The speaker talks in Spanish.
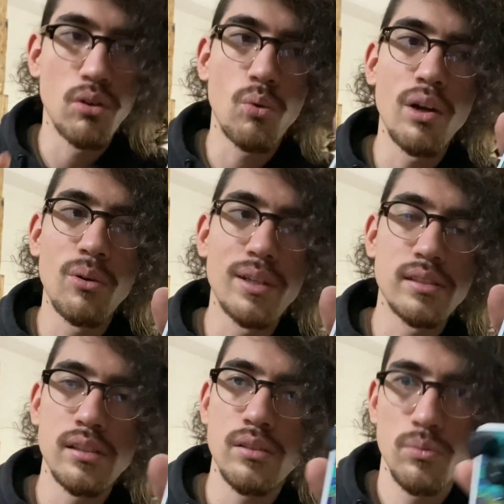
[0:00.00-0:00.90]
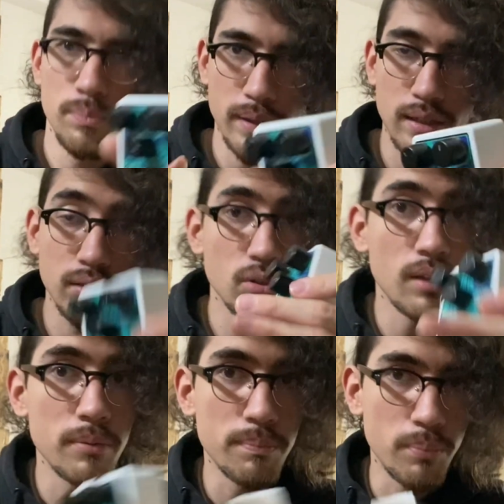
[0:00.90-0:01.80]
lo cual lo hace un pedal
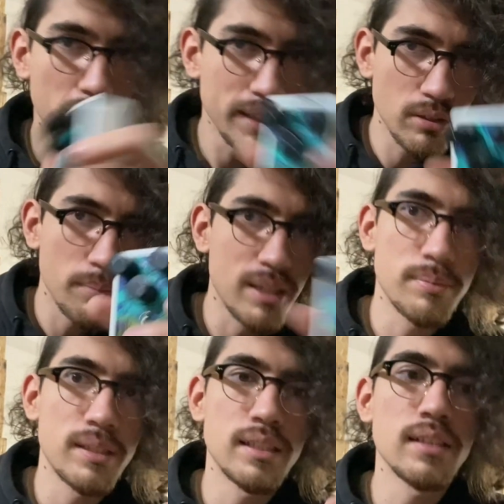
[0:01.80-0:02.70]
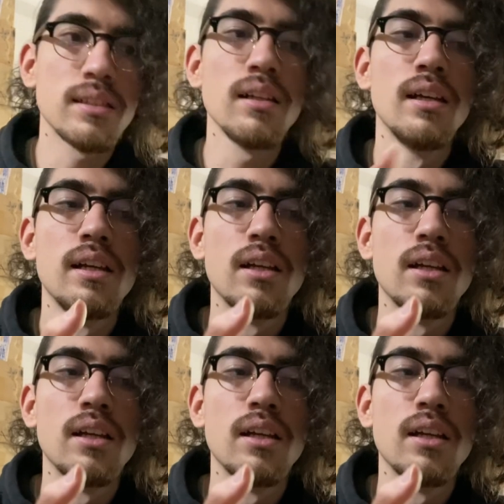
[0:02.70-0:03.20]
todavía un poquito más versátil